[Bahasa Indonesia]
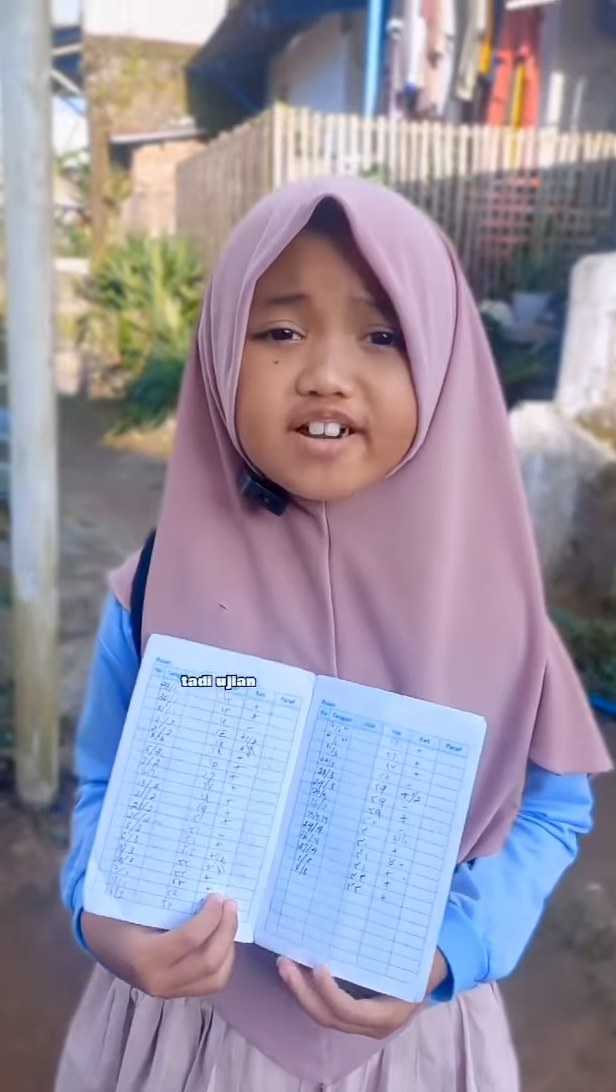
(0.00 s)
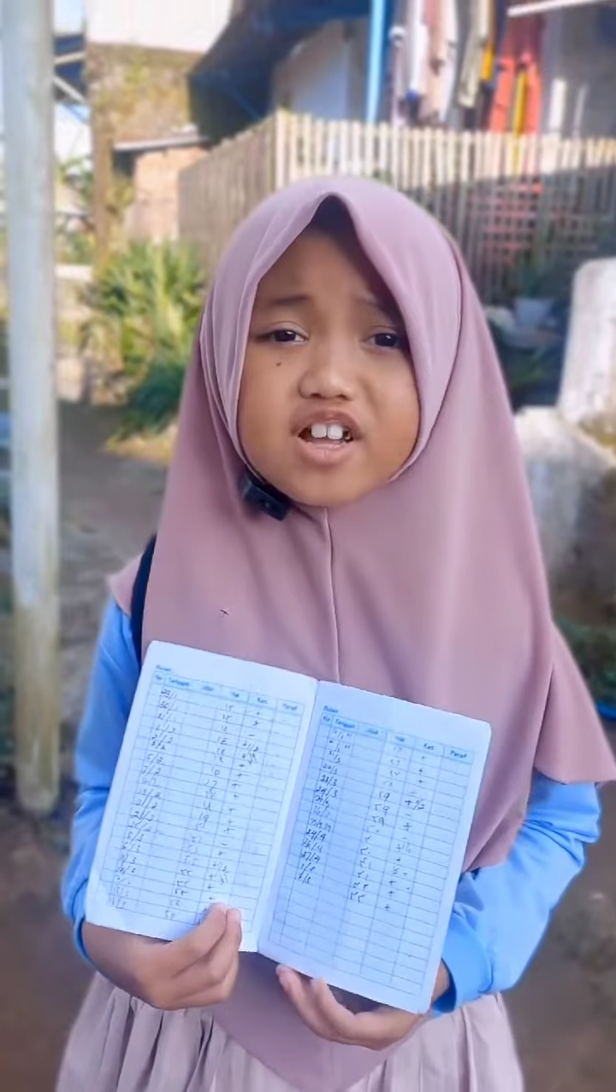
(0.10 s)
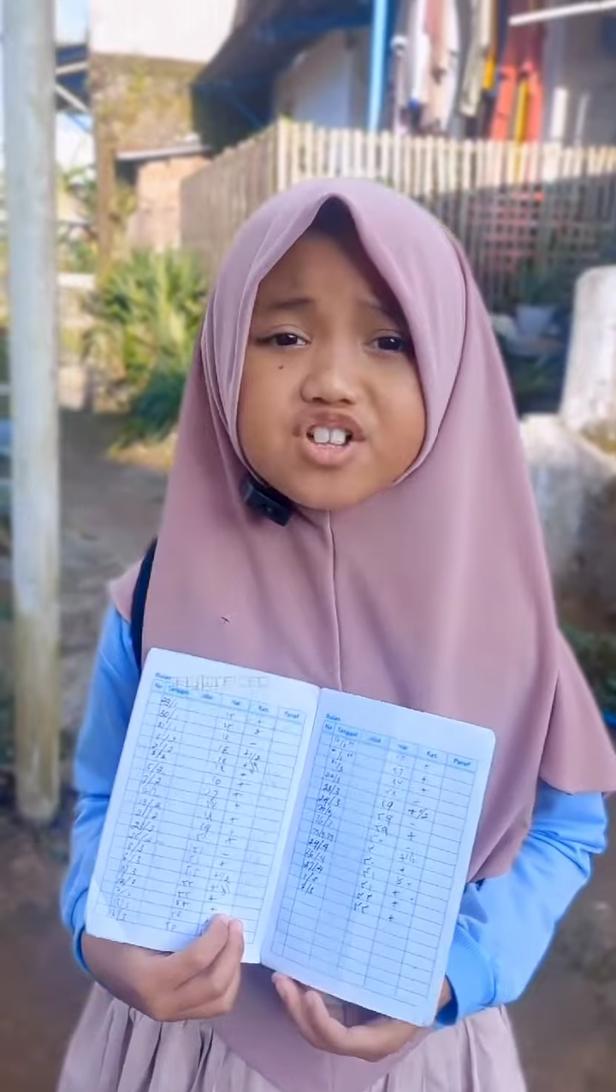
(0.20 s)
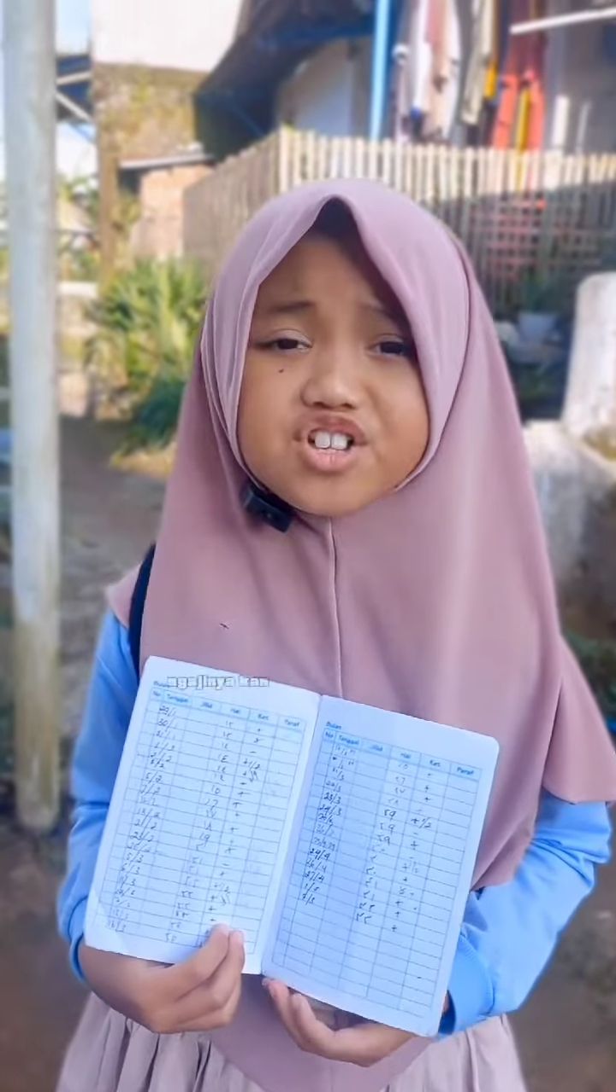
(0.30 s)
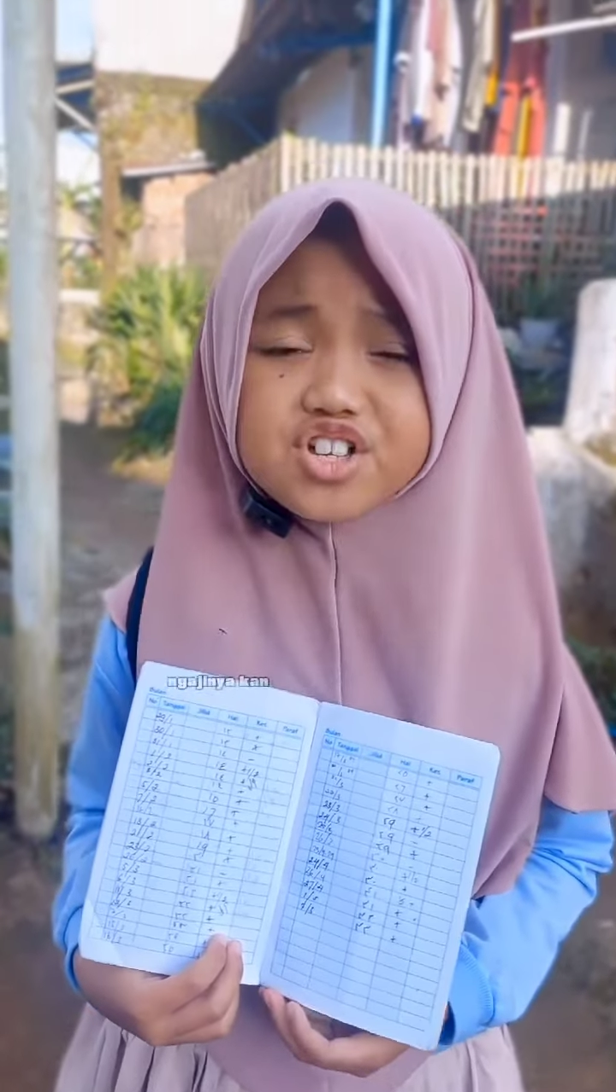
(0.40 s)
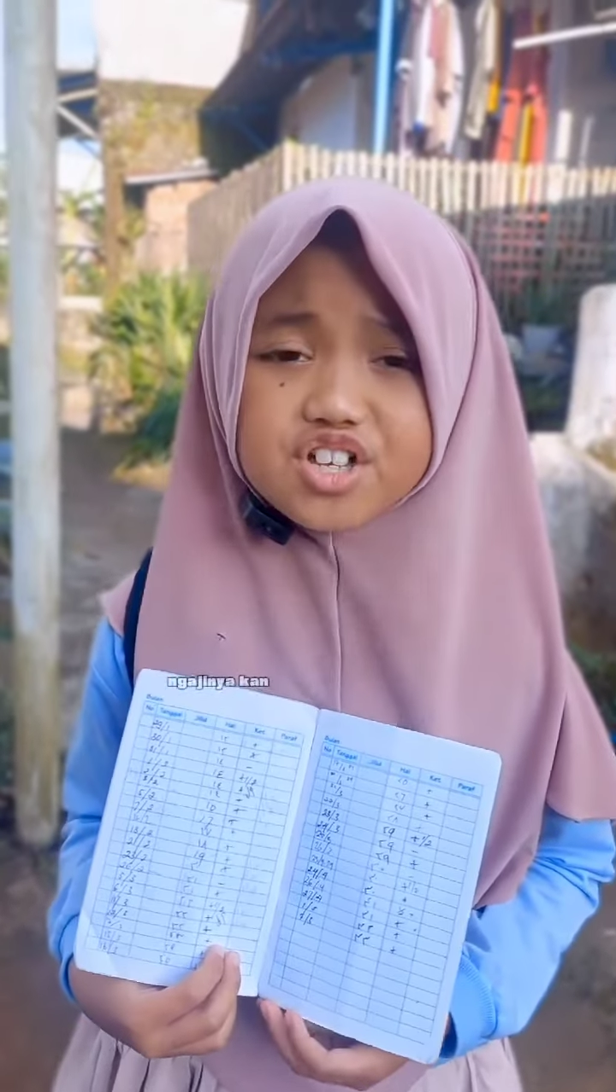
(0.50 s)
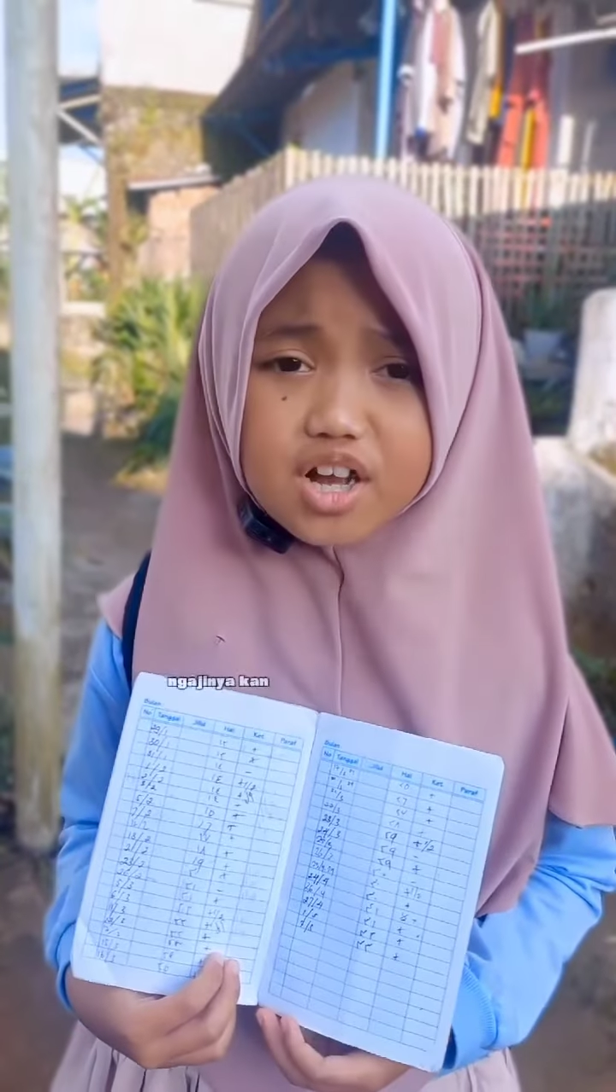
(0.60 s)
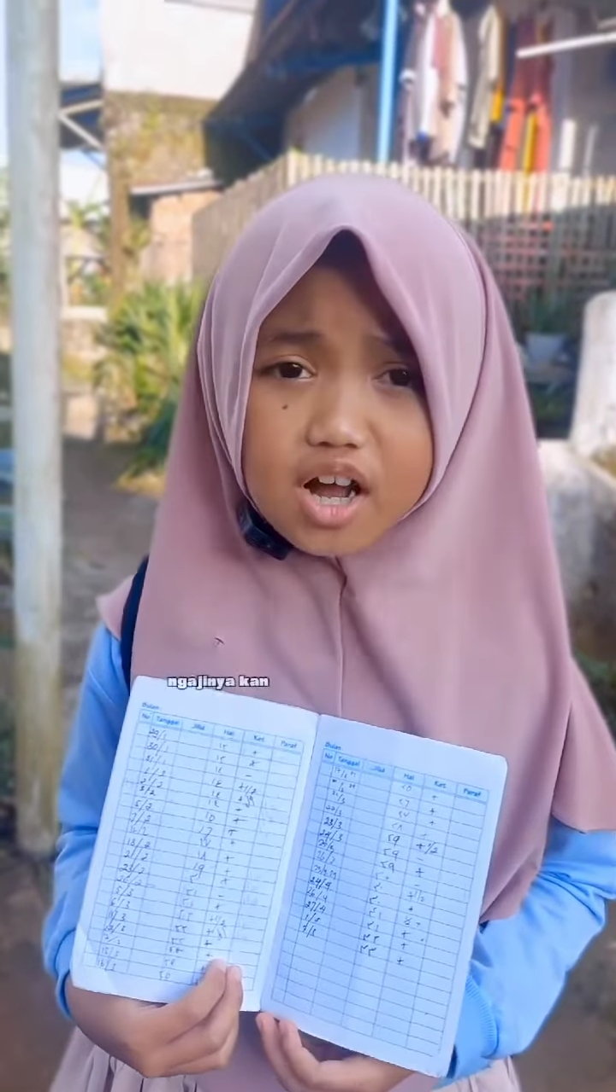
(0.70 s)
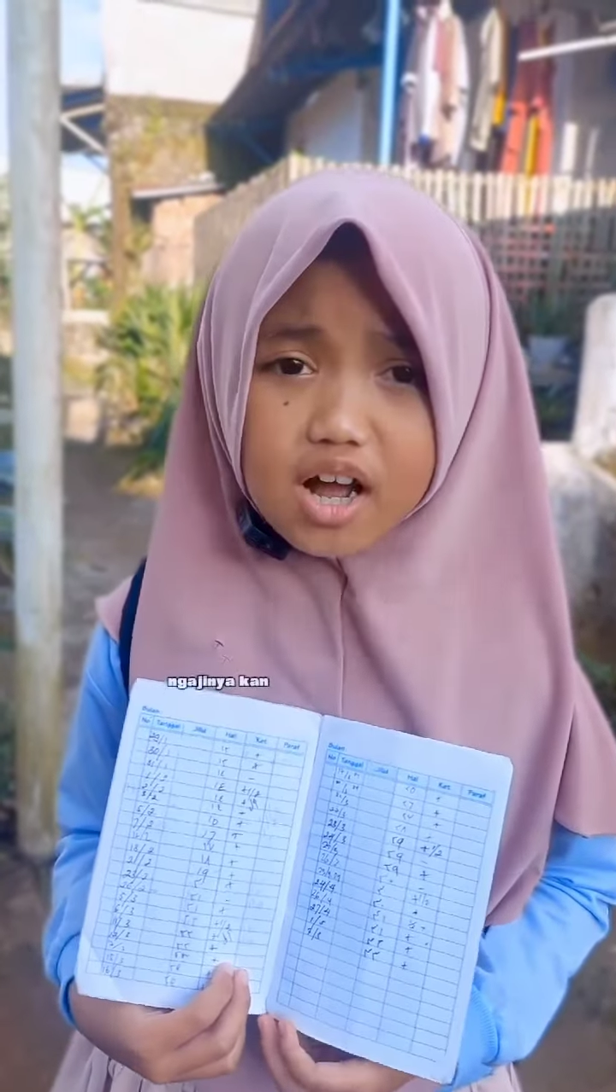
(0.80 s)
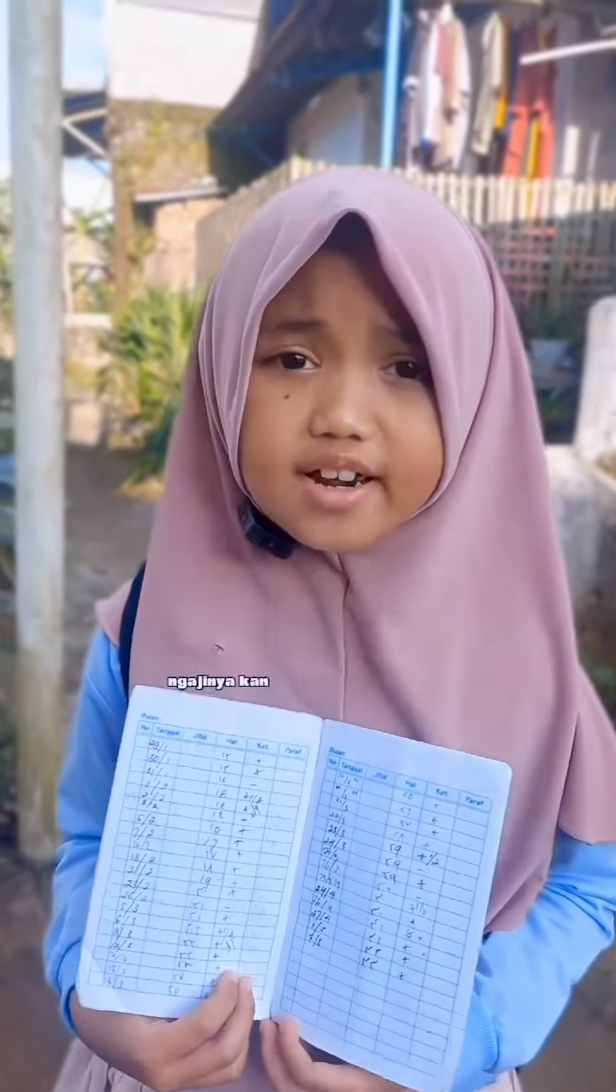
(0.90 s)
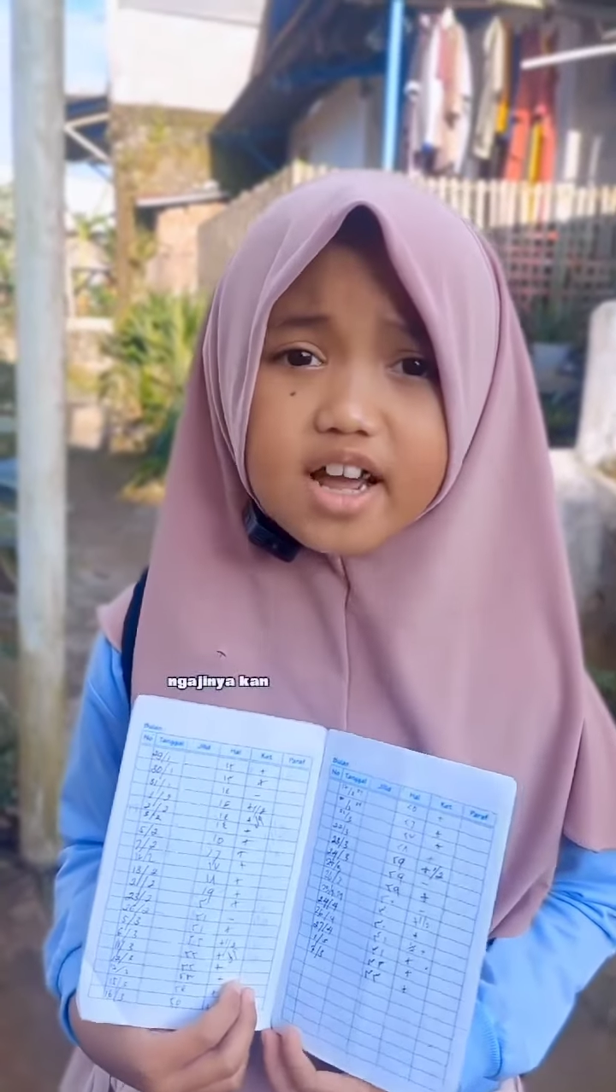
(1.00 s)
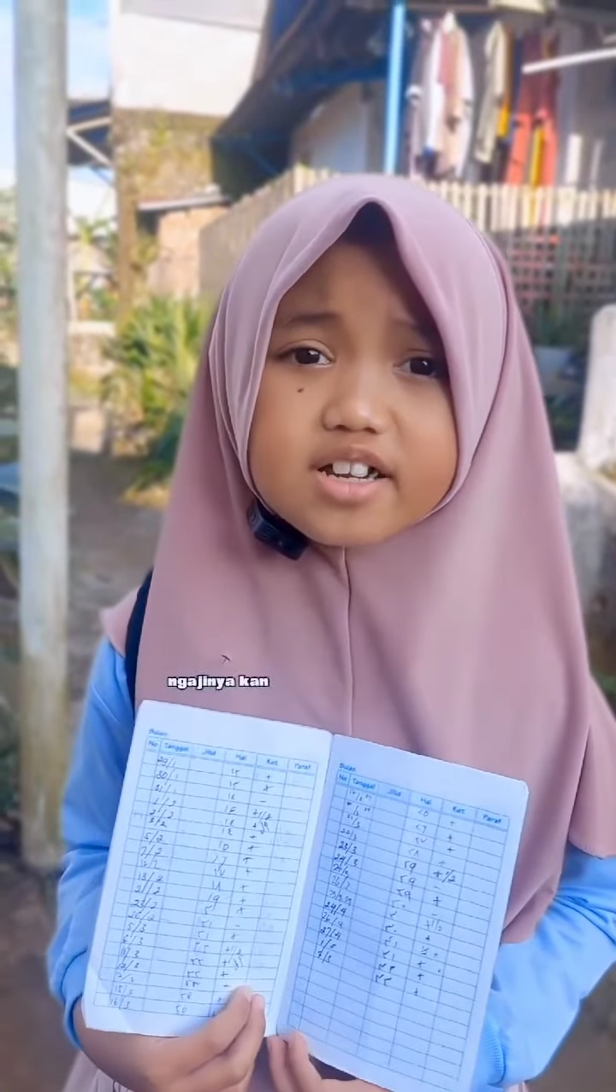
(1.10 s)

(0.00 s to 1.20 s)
ngajinya kan